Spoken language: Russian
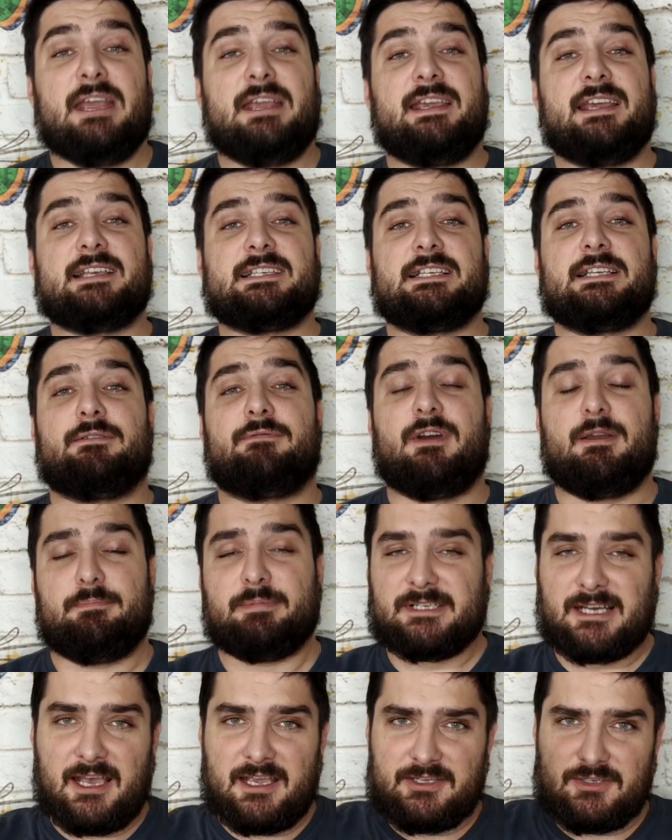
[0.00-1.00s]
Если вы
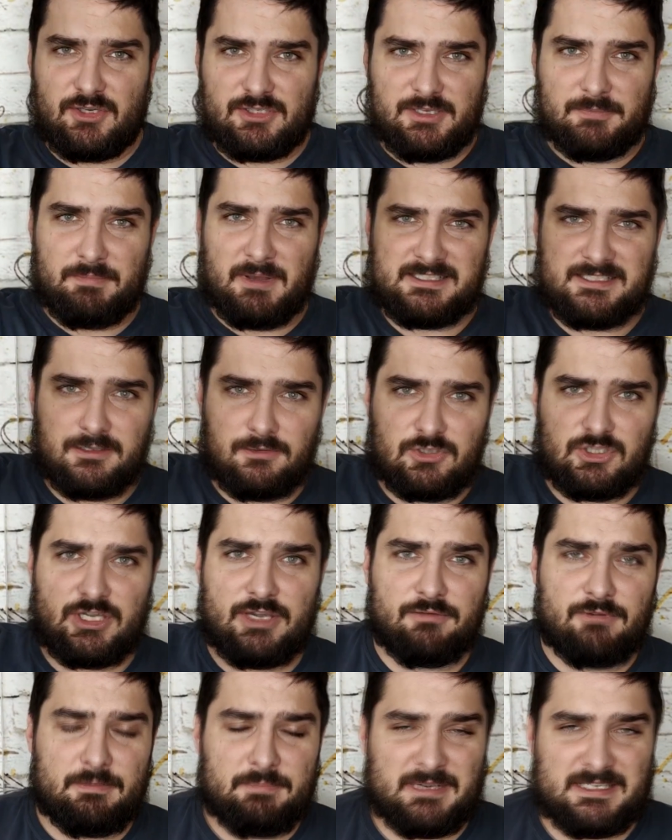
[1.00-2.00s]
пройдете по
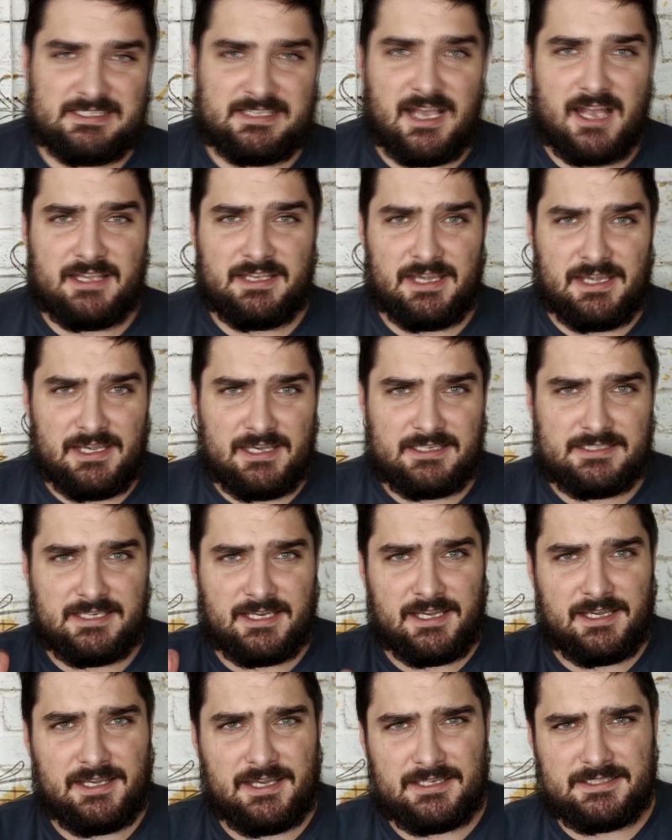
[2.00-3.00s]
ссылочке в описании и
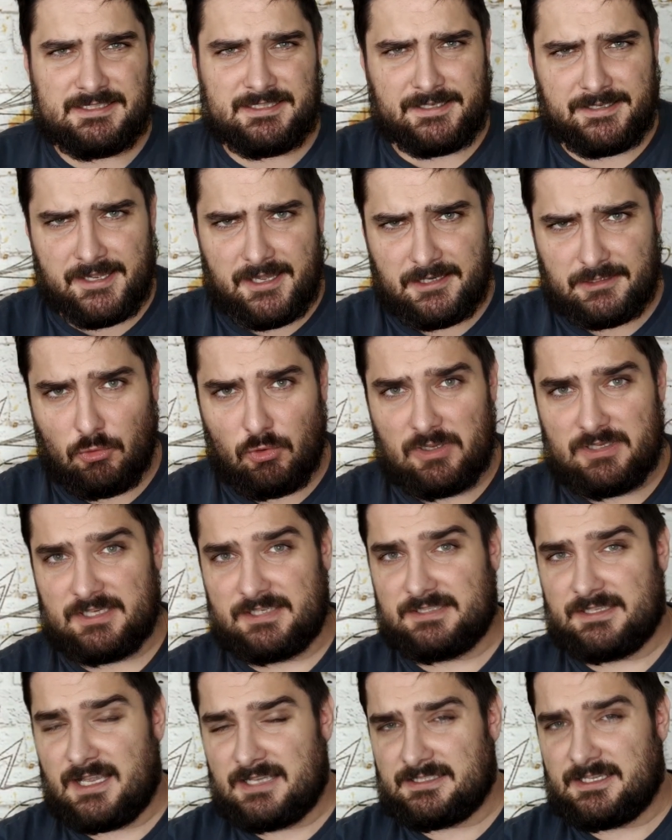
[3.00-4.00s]

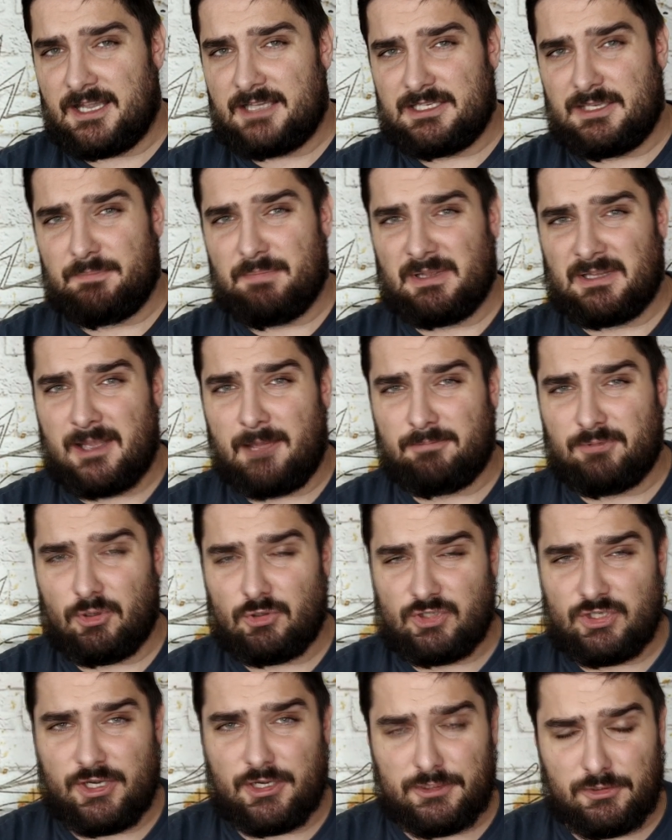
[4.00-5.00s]
зарегистрируетесь на сайте
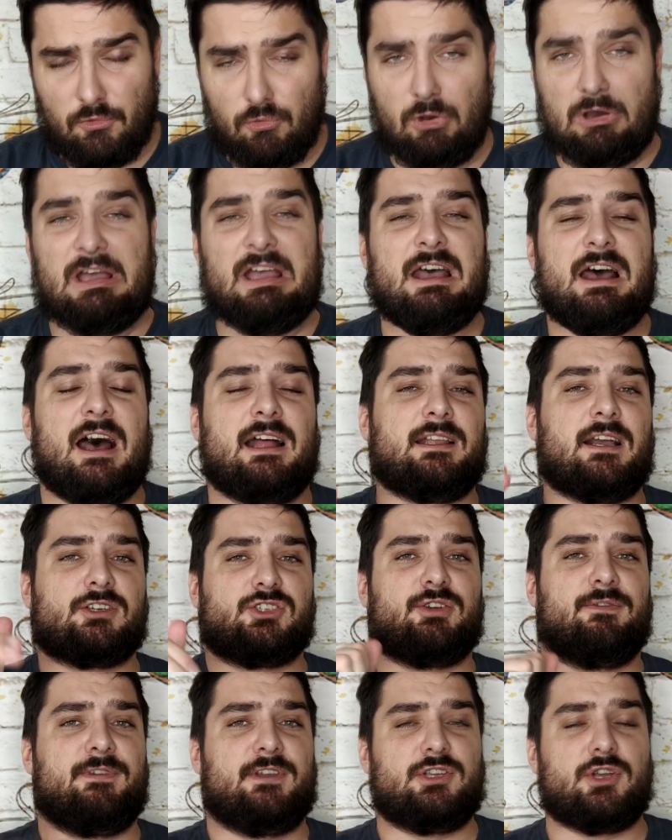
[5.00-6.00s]
pinup.ru, а
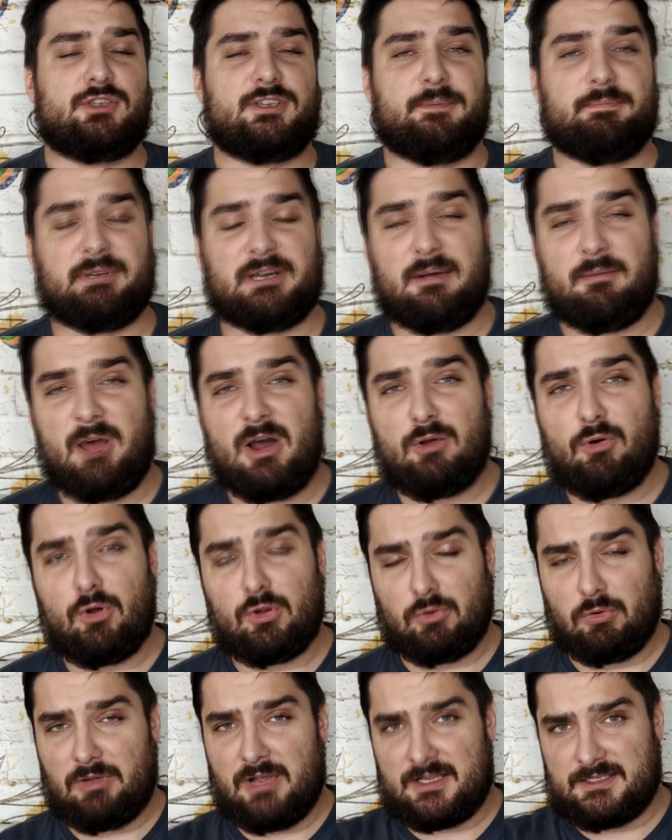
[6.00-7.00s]
также введете
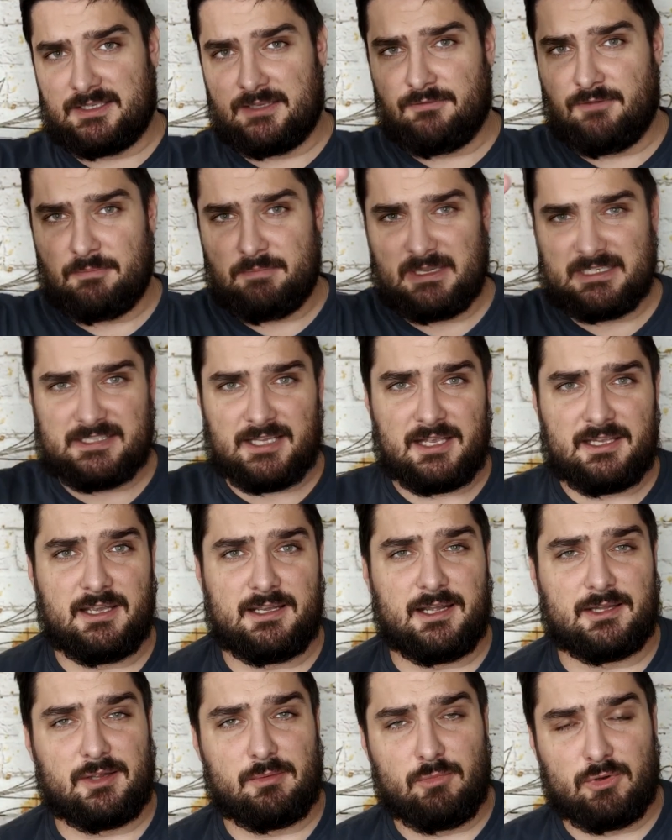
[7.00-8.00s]
промокод, указанный в описании
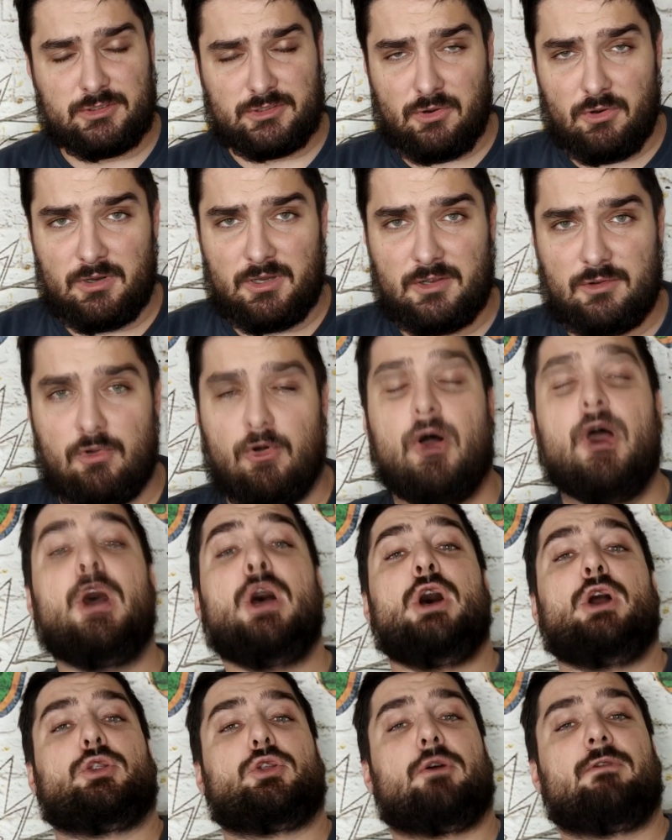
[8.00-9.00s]
к этому ролику,
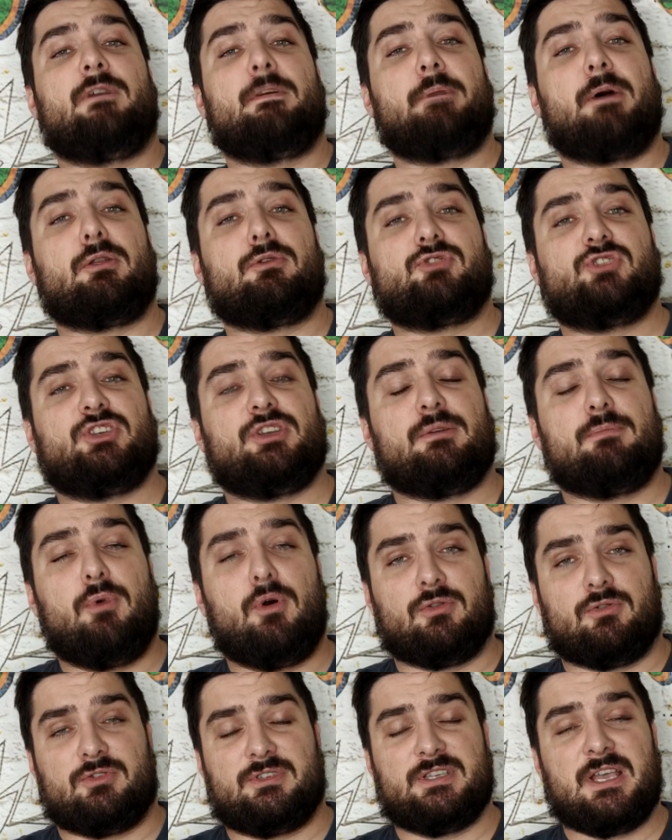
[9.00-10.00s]
то вы получите
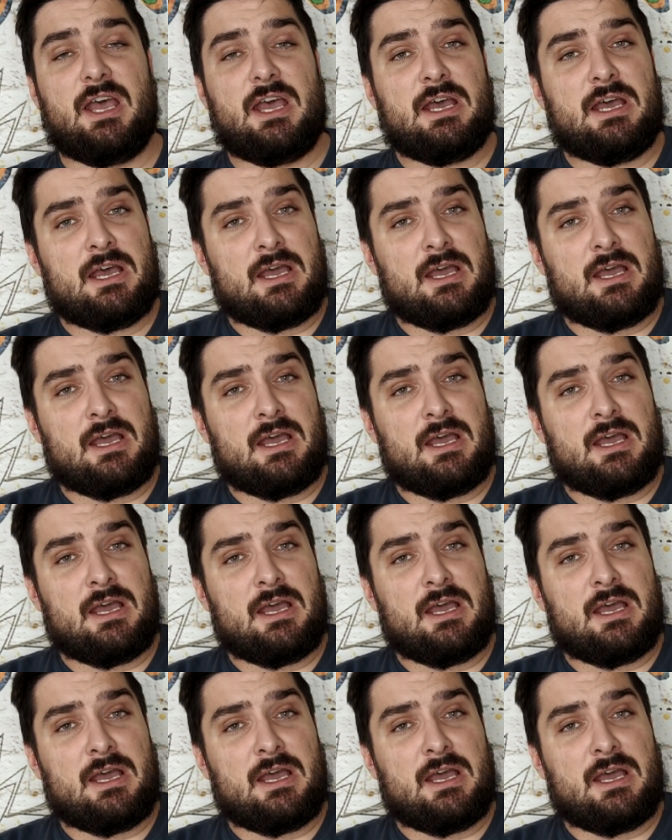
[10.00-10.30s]
бонус.